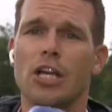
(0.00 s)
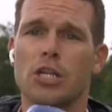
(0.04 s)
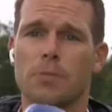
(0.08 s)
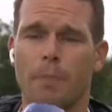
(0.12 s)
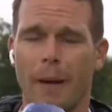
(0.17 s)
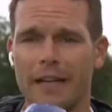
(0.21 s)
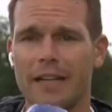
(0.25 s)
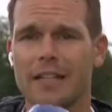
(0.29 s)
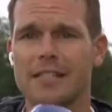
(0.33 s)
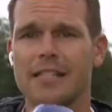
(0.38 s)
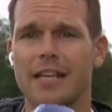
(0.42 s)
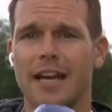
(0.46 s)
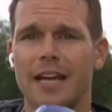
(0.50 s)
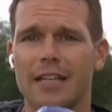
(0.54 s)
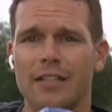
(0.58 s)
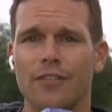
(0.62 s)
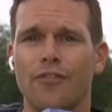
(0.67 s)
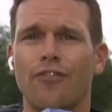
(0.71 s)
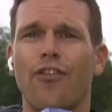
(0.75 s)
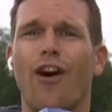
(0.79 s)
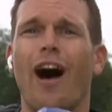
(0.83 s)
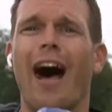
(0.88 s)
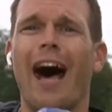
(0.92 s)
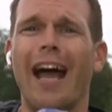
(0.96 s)
spannende Zeiten,
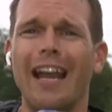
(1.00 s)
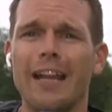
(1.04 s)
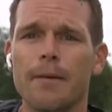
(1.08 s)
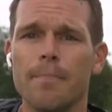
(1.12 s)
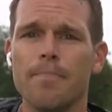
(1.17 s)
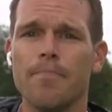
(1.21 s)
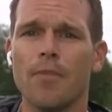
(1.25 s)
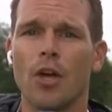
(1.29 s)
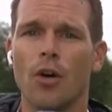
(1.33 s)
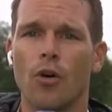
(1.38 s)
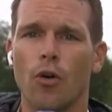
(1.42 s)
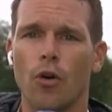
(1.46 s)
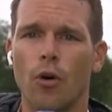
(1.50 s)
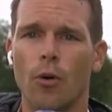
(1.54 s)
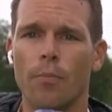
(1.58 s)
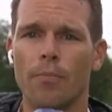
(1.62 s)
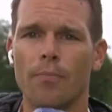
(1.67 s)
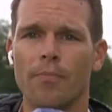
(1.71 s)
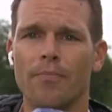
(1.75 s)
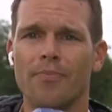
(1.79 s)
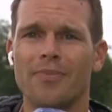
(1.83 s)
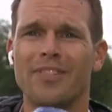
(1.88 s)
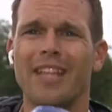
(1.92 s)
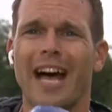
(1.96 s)
vor allem
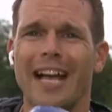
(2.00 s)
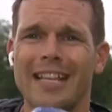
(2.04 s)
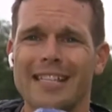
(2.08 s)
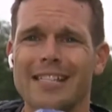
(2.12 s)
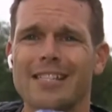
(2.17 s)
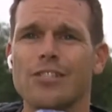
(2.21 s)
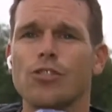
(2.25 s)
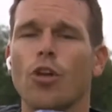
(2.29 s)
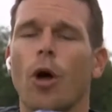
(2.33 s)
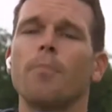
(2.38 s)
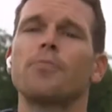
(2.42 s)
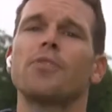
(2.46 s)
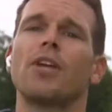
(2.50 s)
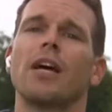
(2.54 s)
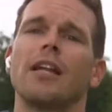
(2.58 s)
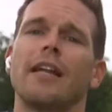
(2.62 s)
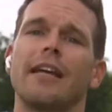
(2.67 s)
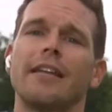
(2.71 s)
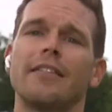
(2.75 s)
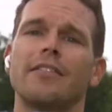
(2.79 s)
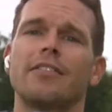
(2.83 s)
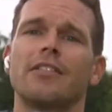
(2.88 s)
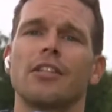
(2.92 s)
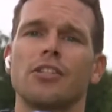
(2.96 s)
um das
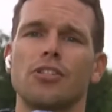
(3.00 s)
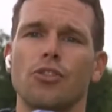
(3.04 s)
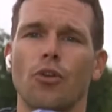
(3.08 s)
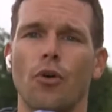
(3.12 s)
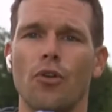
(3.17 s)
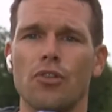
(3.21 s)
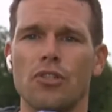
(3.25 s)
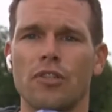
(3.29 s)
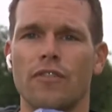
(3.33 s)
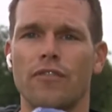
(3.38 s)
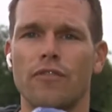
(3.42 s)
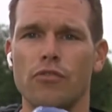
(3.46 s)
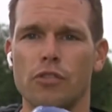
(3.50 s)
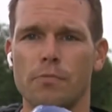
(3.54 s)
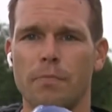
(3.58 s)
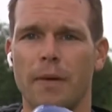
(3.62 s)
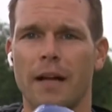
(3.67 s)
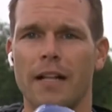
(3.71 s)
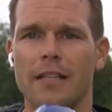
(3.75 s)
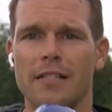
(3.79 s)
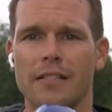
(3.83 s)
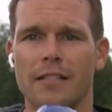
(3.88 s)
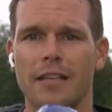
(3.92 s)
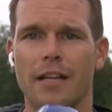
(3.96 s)
Top-Talent des deutschen
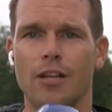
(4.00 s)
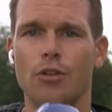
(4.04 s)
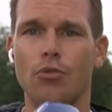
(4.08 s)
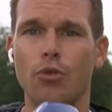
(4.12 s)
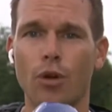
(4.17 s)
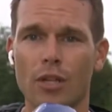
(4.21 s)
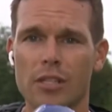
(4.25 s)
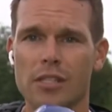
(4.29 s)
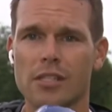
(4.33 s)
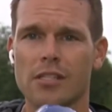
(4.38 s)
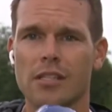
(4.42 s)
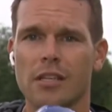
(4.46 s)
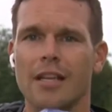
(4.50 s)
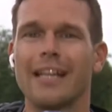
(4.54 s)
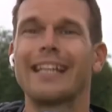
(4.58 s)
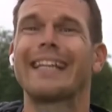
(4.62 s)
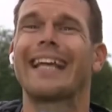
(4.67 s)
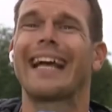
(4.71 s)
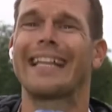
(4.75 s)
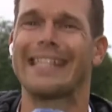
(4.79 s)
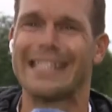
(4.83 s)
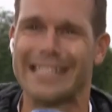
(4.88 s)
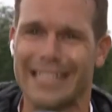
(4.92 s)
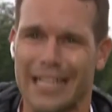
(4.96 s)
Fußballs, der kurz,
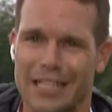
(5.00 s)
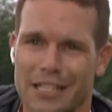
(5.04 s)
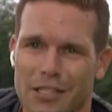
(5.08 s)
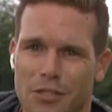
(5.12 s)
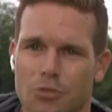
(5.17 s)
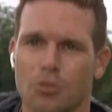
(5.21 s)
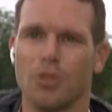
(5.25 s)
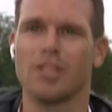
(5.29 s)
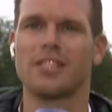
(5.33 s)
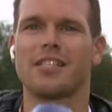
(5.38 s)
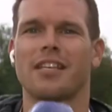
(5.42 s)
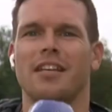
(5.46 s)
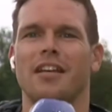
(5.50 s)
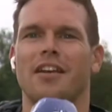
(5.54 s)
ganz, ganz kurz